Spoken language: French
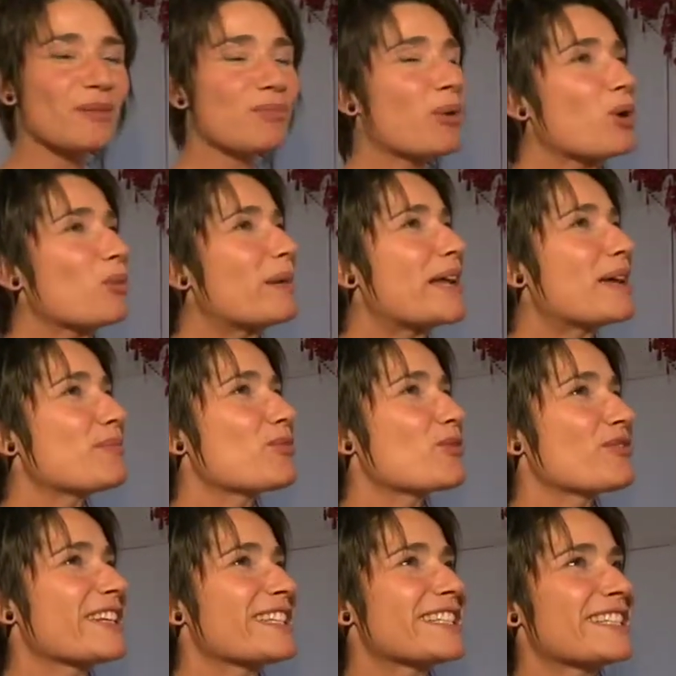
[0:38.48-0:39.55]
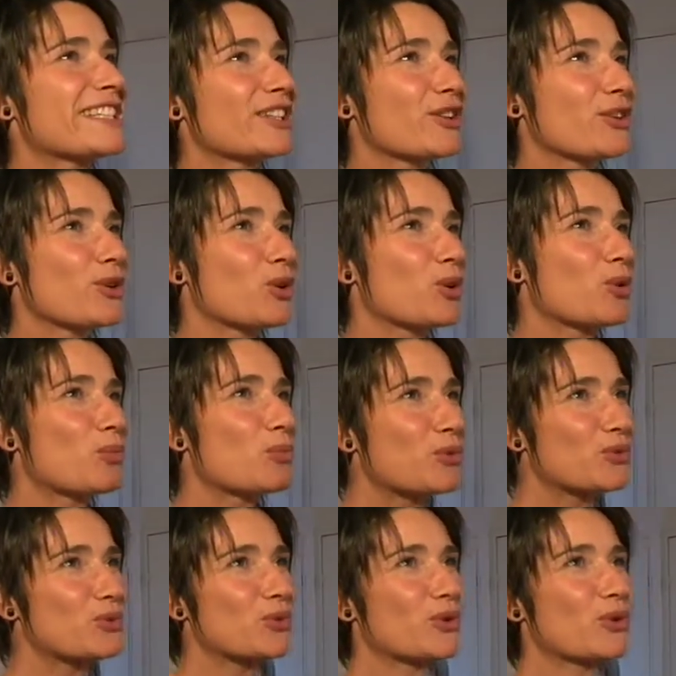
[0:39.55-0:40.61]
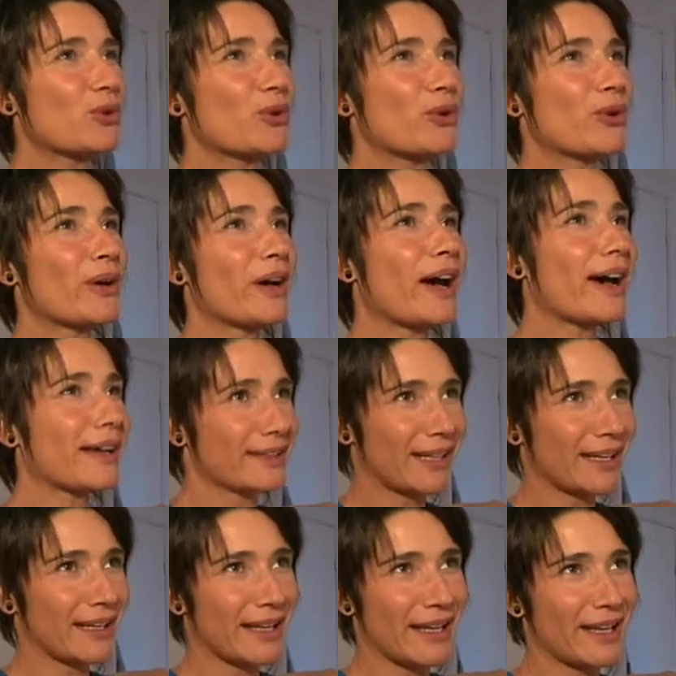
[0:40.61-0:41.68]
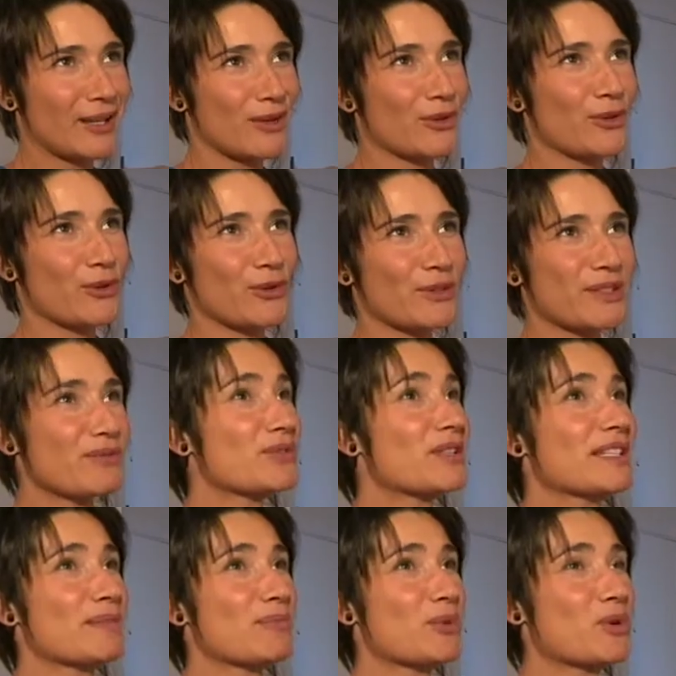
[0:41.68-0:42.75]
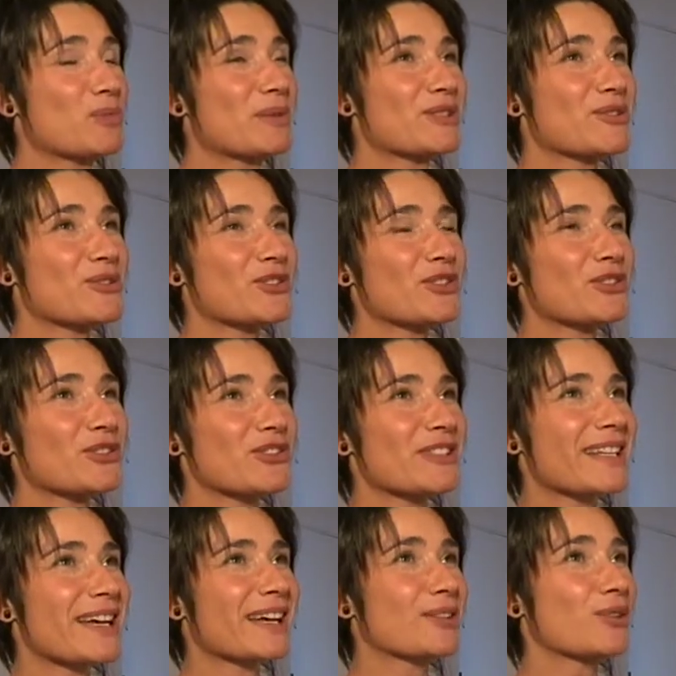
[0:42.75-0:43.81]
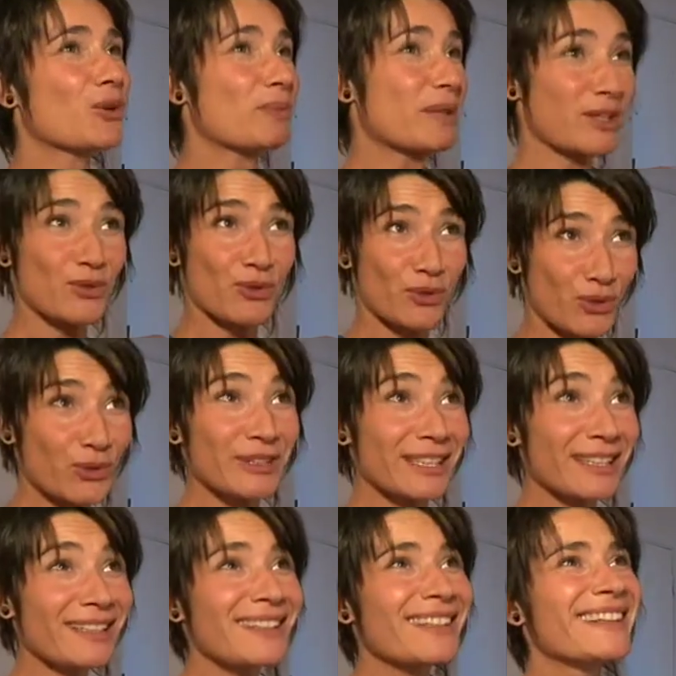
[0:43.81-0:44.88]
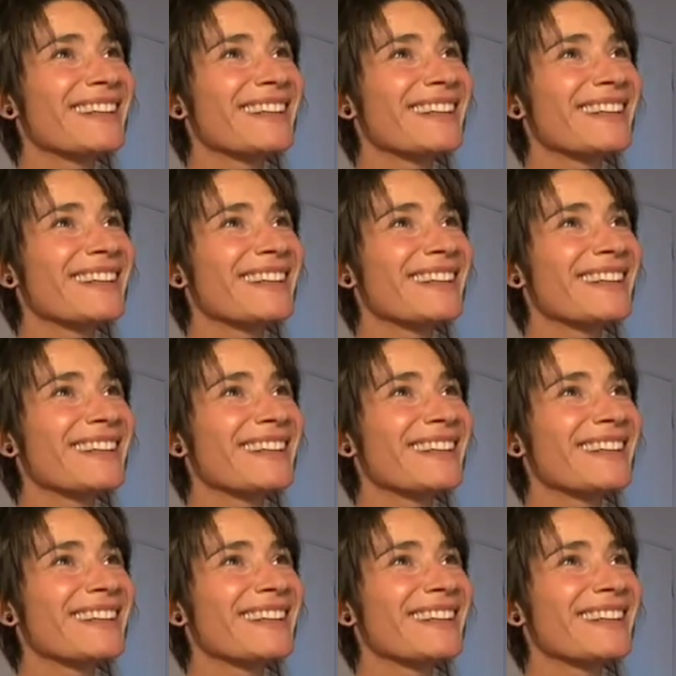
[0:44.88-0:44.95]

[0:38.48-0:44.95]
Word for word: des problèmes, on va dire euh, plutôt euh, artériels au niveau des épaules parce que j'ai tendance à dormir sur le côté.